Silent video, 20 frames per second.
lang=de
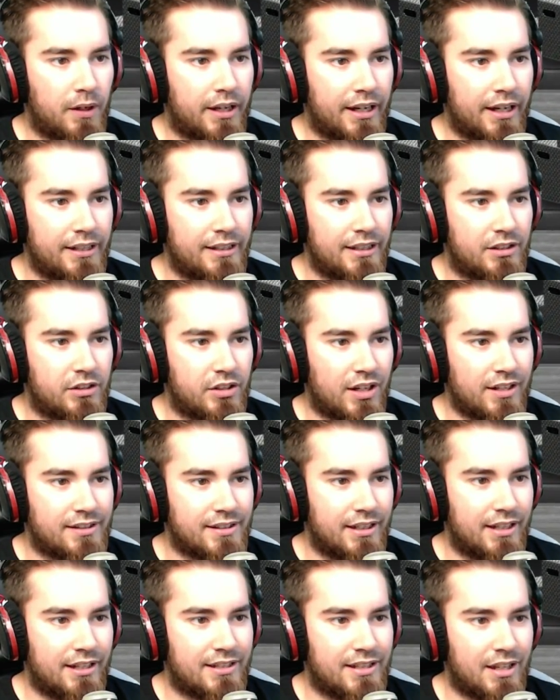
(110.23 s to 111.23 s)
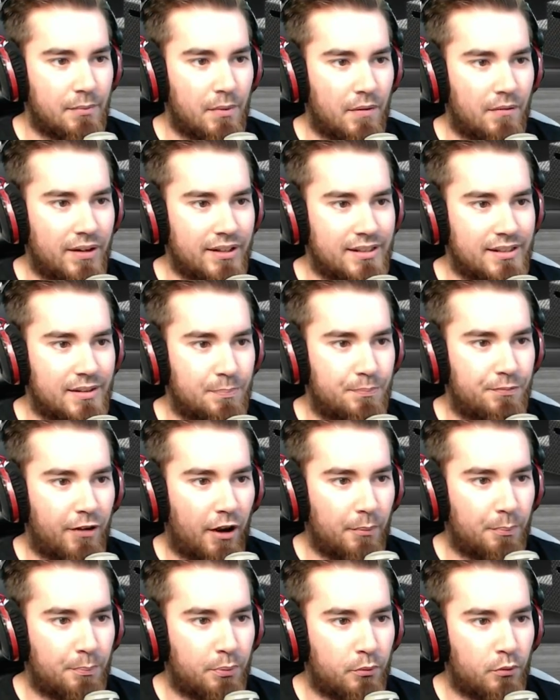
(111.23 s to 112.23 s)
richtig zu eskalieren. Sag mal, was
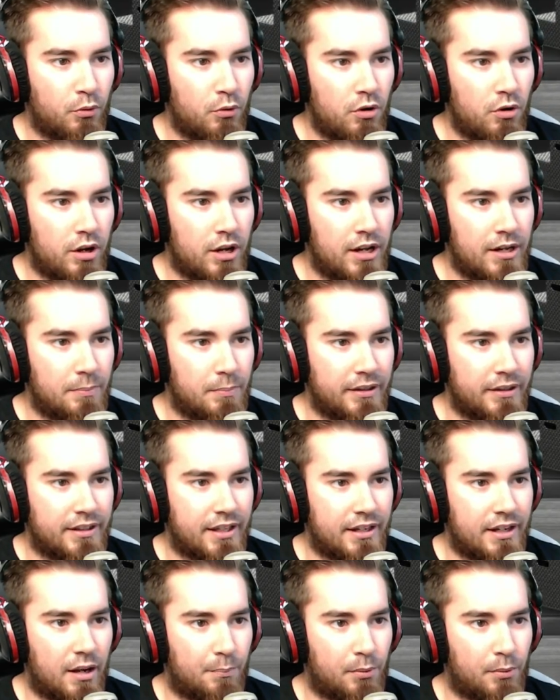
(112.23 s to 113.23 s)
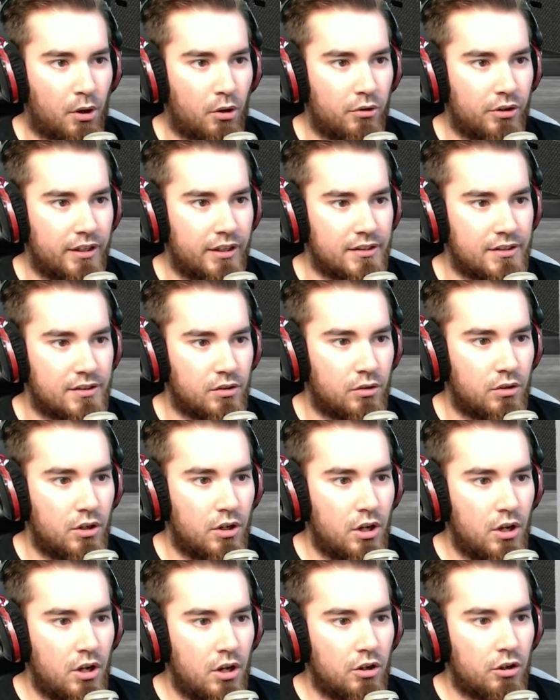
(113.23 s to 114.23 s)
verprügelt mich denn der Brody hier so?
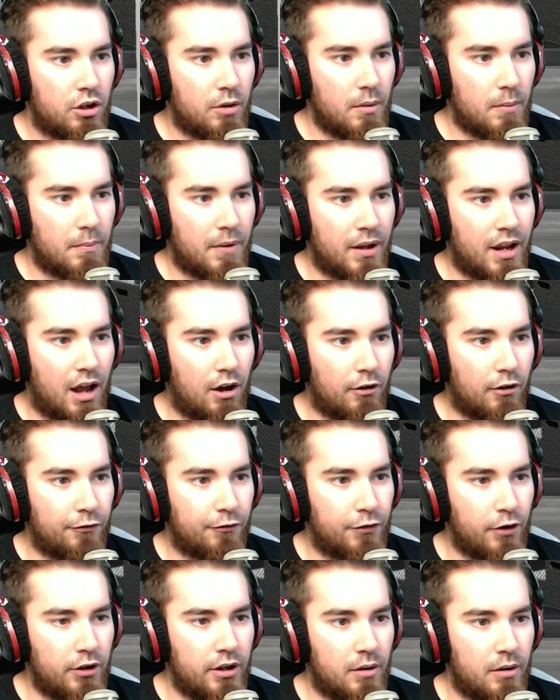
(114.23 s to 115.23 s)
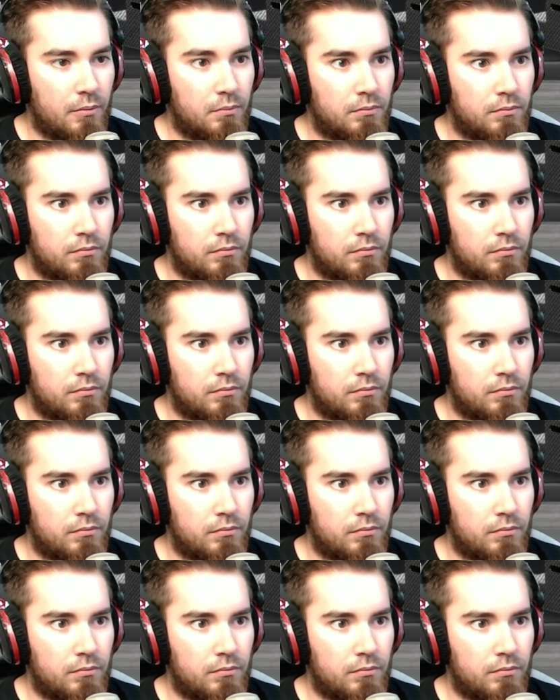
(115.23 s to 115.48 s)
Können wir mal aufhören?